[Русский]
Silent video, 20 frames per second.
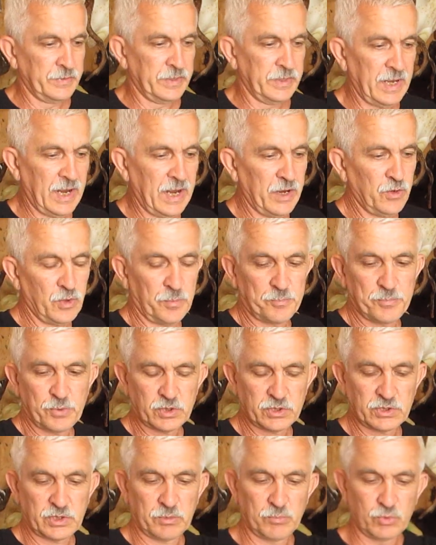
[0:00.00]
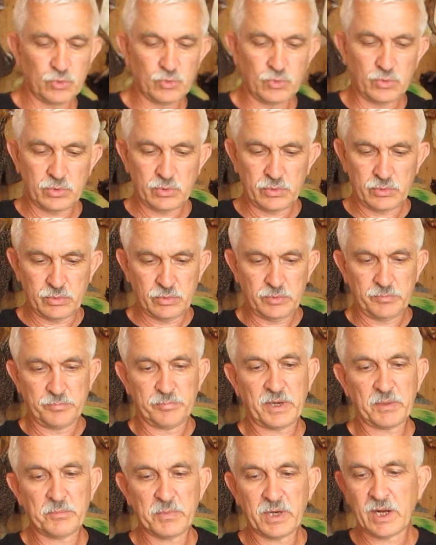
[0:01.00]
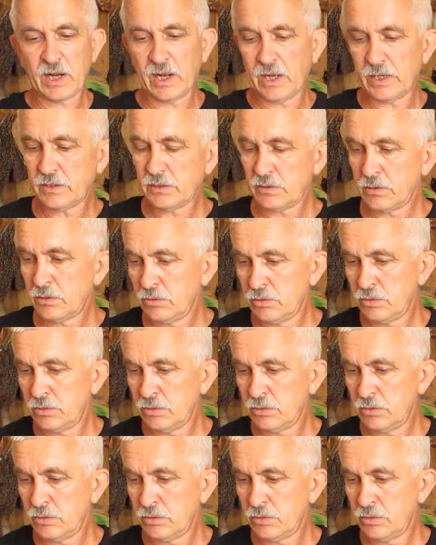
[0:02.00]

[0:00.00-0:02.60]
я ее просто буду промокать.